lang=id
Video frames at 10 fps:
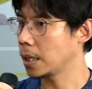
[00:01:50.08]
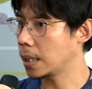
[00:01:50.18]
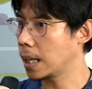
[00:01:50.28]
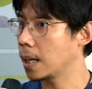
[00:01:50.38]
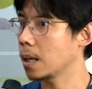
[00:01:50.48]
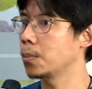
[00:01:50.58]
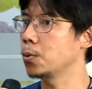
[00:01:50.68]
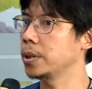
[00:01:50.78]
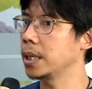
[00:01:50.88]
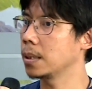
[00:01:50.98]
Kita
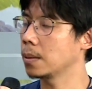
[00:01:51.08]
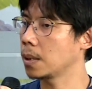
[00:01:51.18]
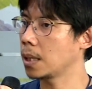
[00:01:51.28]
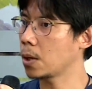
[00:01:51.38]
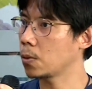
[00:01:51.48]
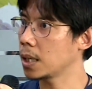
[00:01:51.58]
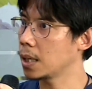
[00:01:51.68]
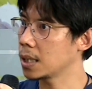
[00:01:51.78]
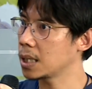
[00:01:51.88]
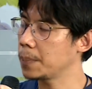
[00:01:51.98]
kemudian
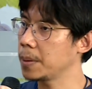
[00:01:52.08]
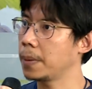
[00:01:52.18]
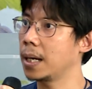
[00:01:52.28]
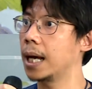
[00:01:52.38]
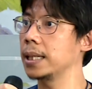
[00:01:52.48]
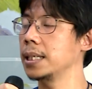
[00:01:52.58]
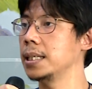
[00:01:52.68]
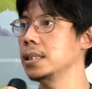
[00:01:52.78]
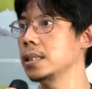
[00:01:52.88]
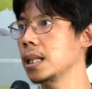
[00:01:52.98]
lakukan dengan terapi pengganti
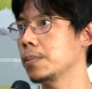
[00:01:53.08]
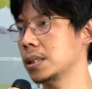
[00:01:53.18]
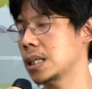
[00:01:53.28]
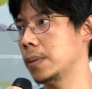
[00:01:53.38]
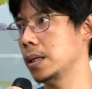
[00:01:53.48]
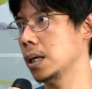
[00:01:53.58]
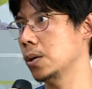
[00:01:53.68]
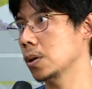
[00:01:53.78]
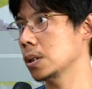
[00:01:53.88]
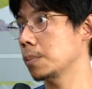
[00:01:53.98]
ginjal bersama
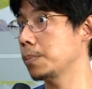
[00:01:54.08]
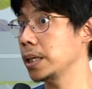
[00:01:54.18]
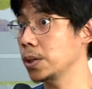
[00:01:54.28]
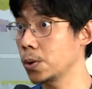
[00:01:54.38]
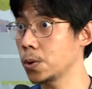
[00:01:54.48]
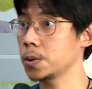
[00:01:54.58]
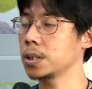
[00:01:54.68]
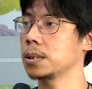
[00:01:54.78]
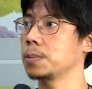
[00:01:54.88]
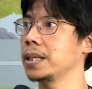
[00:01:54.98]
dengan dokter Pringgo,
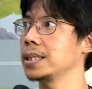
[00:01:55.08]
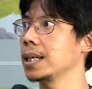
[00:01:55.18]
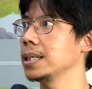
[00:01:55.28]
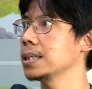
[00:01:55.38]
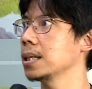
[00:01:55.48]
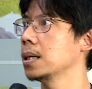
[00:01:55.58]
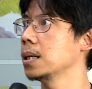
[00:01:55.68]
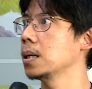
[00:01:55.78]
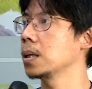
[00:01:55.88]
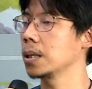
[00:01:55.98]
spesialis e,
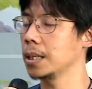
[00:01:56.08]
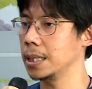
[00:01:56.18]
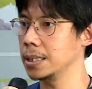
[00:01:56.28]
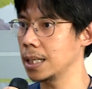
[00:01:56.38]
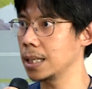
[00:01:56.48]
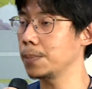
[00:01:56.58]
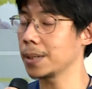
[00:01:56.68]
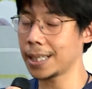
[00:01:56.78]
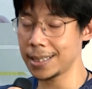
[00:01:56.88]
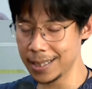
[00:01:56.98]
ginjal
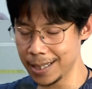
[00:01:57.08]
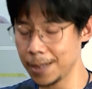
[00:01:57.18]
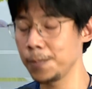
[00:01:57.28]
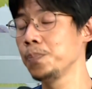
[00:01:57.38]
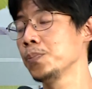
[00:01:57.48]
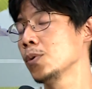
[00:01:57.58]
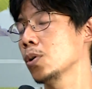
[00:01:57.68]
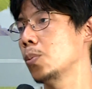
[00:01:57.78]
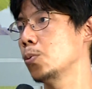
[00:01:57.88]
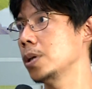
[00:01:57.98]
hipertensi
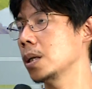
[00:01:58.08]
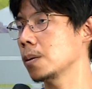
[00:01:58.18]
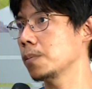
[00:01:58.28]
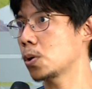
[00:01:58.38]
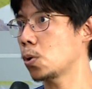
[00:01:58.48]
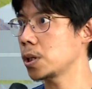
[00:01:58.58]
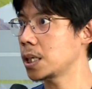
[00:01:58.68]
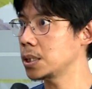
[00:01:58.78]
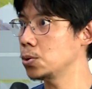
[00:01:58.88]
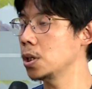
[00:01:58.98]
kemudian
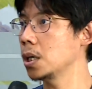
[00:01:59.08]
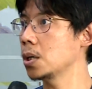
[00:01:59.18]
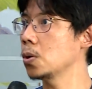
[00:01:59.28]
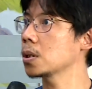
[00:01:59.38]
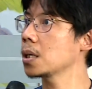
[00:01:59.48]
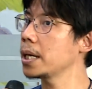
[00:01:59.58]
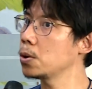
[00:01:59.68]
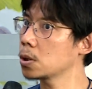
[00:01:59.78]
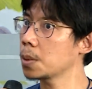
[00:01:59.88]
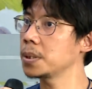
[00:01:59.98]
berkoordinasi juga dengan dokter
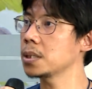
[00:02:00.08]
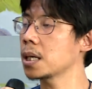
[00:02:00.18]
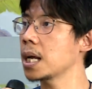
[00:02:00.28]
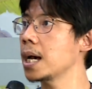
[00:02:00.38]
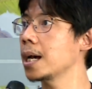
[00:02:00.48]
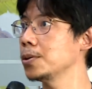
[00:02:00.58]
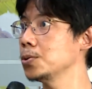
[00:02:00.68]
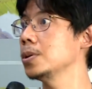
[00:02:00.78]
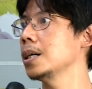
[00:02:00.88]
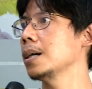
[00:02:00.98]
lain dokter
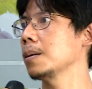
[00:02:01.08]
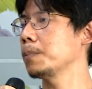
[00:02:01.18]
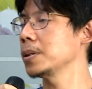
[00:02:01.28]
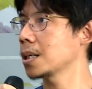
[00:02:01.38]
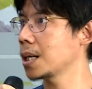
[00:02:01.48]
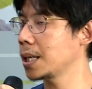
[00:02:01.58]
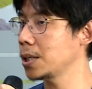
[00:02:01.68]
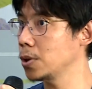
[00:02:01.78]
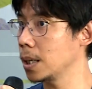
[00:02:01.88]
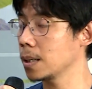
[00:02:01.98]
pencernaan juga
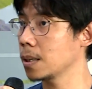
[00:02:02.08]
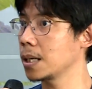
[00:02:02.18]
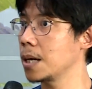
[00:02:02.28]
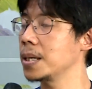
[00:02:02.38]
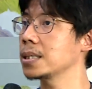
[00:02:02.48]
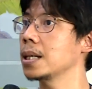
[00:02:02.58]
pencernaannya juga kena